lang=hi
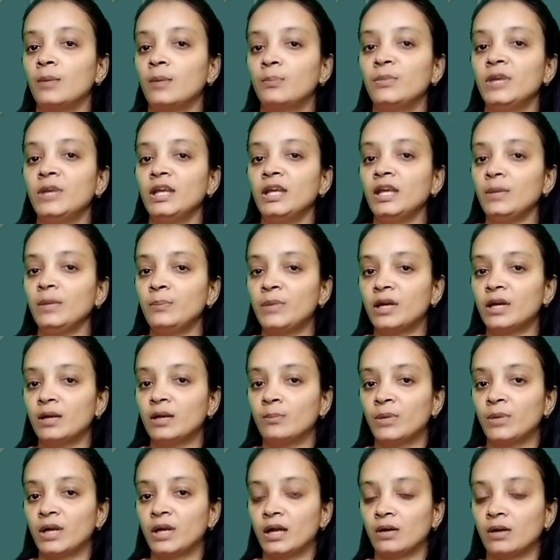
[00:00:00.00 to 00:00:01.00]
अपनी ही
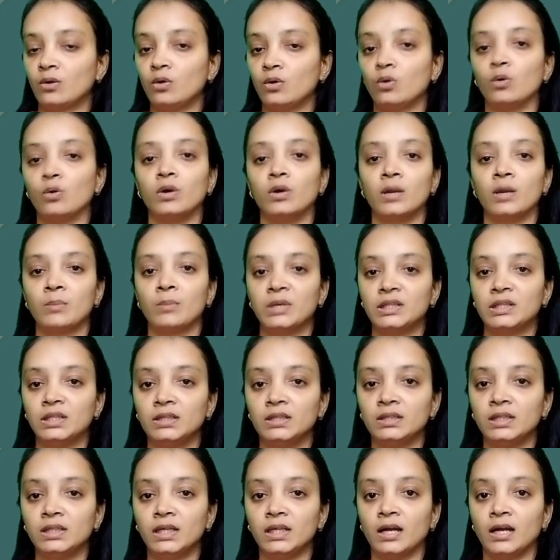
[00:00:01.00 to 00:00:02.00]
परंपरा को
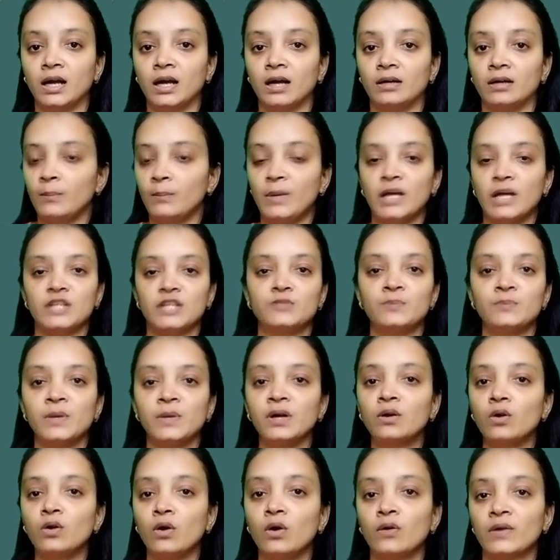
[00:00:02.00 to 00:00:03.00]
बदल देगा
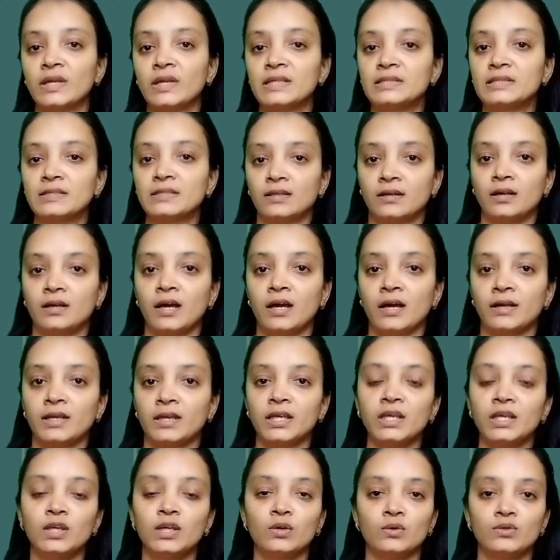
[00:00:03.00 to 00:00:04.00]
भाजपा कांग्रेस सरकार
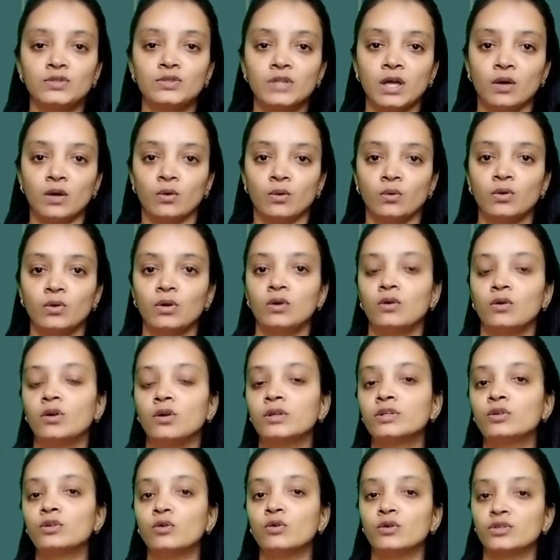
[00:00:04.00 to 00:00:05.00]
की योजनाओं
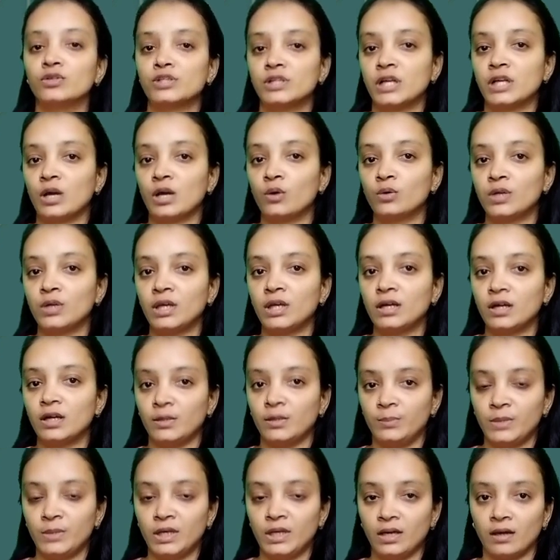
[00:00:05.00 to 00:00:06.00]
और घोषणाओं की
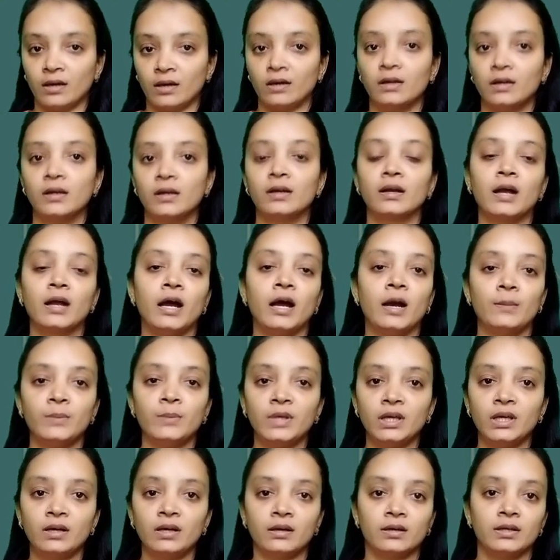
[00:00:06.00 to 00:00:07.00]
कमियां
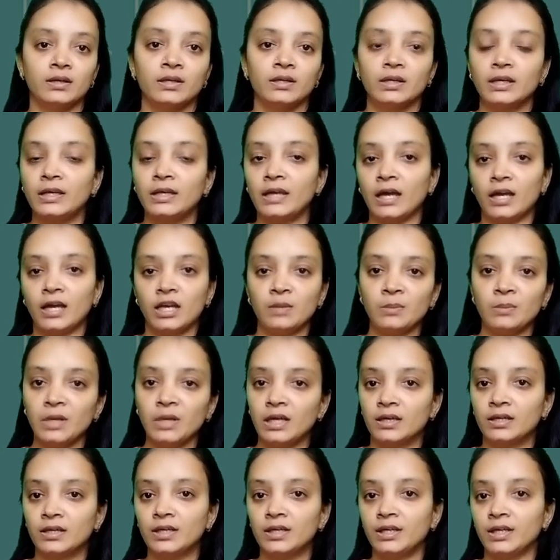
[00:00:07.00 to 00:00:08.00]
खामियां गिनाने
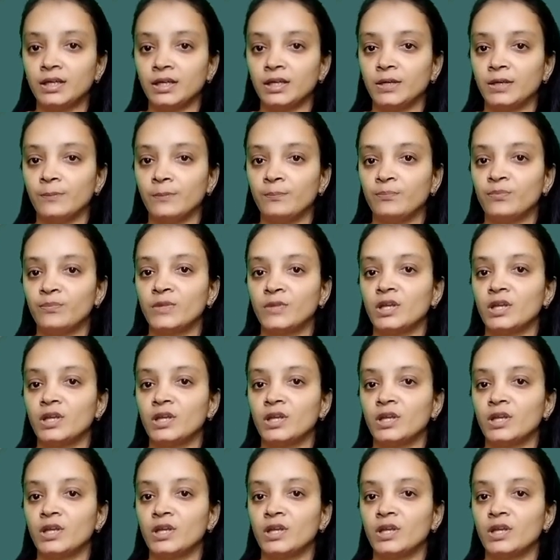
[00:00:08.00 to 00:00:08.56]
में लगी रही